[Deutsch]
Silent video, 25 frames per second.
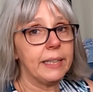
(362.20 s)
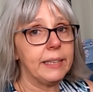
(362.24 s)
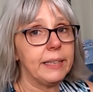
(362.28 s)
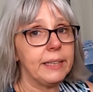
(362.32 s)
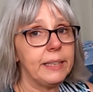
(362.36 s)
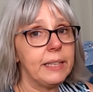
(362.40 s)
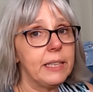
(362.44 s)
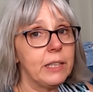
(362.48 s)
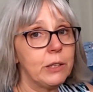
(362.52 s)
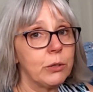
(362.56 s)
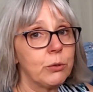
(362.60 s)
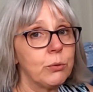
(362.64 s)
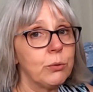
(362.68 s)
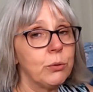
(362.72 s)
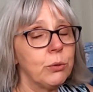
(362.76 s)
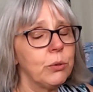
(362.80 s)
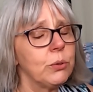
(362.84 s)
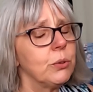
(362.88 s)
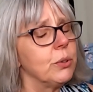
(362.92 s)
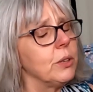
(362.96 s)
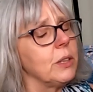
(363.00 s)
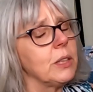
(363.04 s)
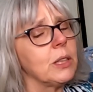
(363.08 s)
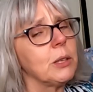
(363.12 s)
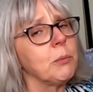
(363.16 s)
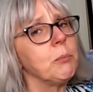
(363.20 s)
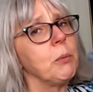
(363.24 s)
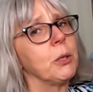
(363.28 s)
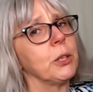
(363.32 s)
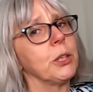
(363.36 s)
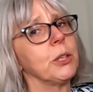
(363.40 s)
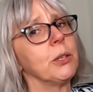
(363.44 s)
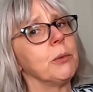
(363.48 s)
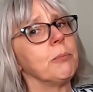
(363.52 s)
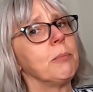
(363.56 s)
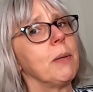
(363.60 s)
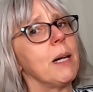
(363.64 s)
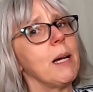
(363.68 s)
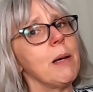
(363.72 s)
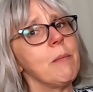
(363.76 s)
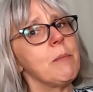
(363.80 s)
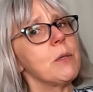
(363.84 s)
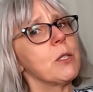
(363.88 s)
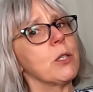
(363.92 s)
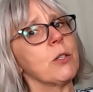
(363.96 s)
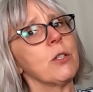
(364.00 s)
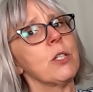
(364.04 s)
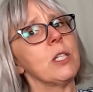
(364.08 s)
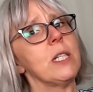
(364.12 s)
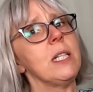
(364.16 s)
Erinnerung und ich möchte beim
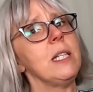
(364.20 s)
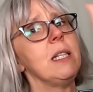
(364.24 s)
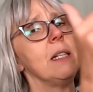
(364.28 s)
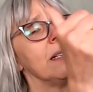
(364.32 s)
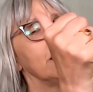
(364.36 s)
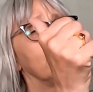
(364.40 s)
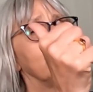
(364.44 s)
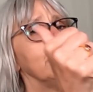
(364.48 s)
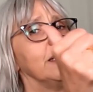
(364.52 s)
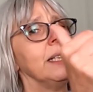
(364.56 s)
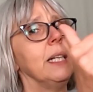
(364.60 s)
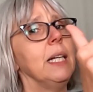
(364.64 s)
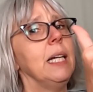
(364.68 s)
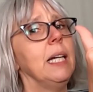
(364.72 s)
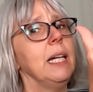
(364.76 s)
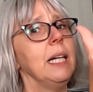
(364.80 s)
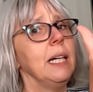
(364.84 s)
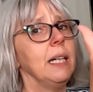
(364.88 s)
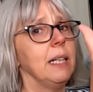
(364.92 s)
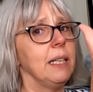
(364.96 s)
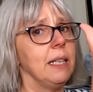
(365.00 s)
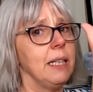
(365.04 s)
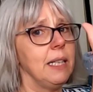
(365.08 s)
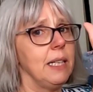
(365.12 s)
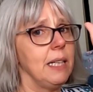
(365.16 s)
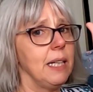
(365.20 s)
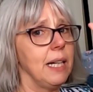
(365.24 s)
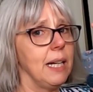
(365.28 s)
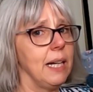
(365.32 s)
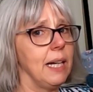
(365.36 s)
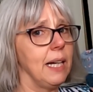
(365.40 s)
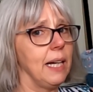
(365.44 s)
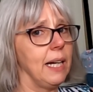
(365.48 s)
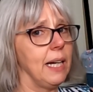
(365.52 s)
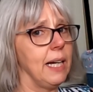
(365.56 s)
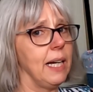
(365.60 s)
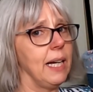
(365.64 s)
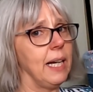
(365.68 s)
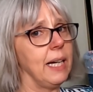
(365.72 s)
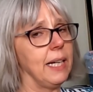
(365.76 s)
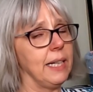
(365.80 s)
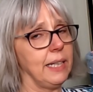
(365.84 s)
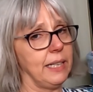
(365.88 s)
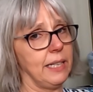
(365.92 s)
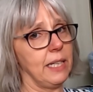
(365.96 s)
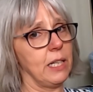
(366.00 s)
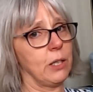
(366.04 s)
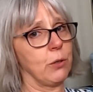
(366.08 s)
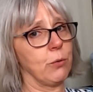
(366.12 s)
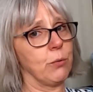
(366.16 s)
Sortieren die
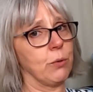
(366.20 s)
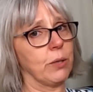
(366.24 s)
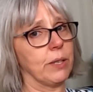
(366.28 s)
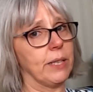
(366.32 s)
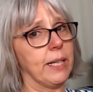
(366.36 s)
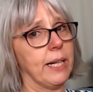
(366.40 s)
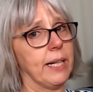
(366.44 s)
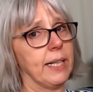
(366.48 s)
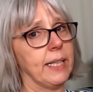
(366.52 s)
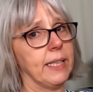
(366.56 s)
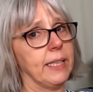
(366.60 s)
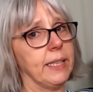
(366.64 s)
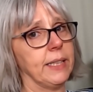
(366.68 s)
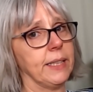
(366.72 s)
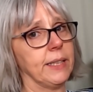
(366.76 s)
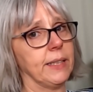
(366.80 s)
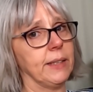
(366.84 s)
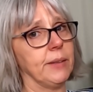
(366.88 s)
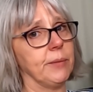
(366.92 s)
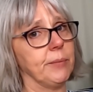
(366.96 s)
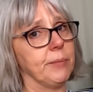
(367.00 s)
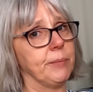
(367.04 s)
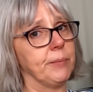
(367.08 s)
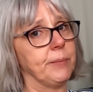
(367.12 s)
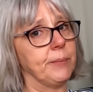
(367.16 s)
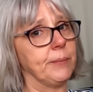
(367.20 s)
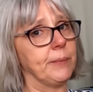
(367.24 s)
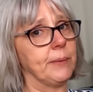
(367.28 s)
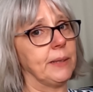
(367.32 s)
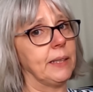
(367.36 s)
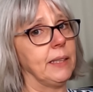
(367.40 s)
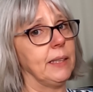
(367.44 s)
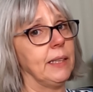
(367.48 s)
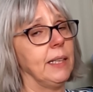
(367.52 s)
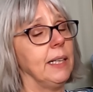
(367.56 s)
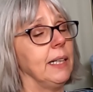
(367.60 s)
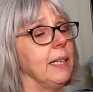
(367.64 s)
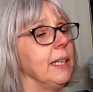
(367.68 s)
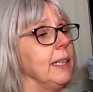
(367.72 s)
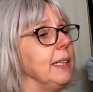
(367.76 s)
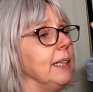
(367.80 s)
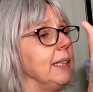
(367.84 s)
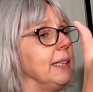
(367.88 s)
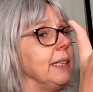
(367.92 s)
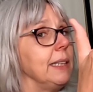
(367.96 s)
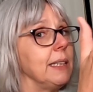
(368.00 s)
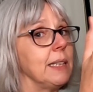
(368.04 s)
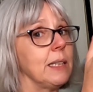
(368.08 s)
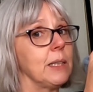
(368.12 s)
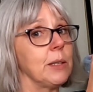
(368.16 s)
Erinnerungen erhalten.
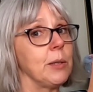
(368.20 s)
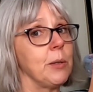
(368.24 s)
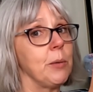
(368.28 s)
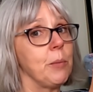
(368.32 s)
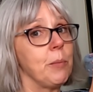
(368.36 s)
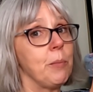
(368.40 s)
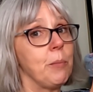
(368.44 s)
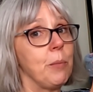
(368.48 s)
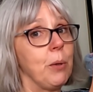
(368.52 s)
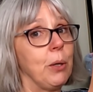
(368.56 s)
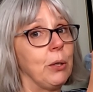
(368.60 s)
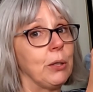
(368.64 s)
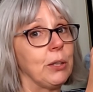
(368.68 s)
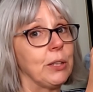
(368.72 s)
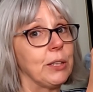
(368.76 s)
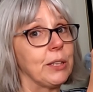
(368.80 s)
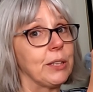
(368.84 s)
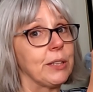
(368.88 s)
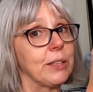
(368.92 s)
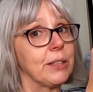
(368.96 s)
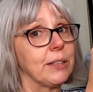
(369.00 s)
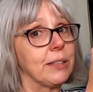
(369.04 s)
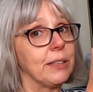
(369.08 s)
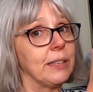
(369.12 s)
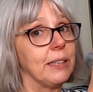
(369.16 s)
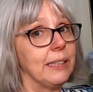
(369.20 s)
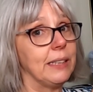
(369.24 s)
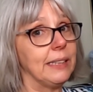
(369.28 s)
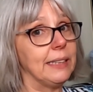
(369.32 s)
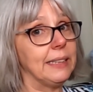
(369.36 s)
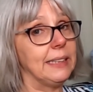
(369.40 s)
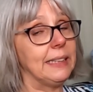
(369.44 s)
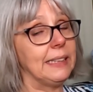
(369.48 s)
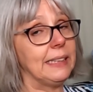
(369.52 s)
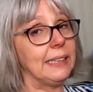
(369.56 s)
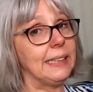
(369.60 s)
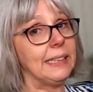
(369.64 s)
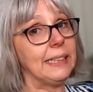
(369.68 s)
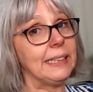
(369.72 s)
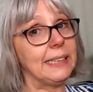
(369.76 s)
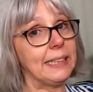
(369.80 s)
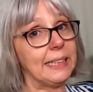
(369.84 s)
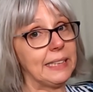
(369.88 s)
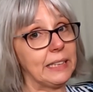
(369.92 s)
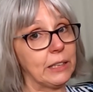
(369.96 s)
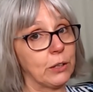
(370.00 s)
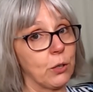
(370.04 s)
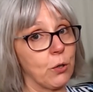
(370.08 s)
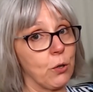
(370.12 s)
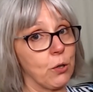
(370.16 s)
Ich möchte die
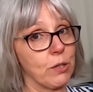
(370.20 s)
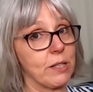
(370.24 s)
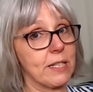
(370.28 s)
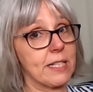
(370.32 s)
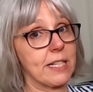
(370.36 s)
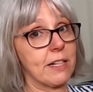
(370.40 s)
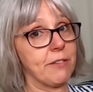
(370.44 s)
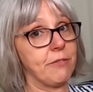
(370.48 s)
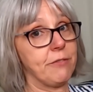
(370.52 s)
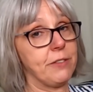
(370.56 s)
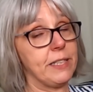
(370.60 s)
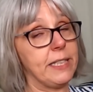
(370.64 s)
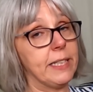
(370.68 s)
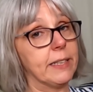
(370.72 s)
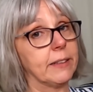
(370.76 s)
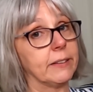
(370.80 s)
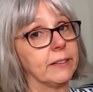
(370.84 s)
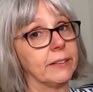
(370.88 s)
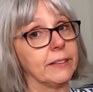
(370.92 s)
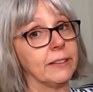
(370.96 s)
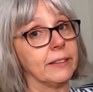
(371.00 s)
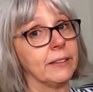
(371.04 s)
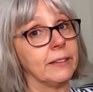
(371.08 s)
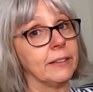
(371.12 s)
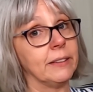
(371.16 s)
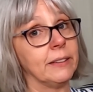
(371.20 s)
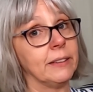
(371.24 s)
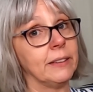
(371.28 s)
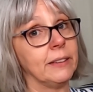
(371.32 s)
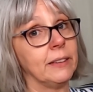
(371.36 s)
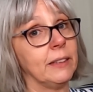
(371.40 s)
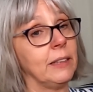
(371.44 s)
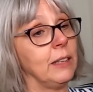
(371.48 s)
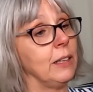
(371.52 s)
Ideen konservieren.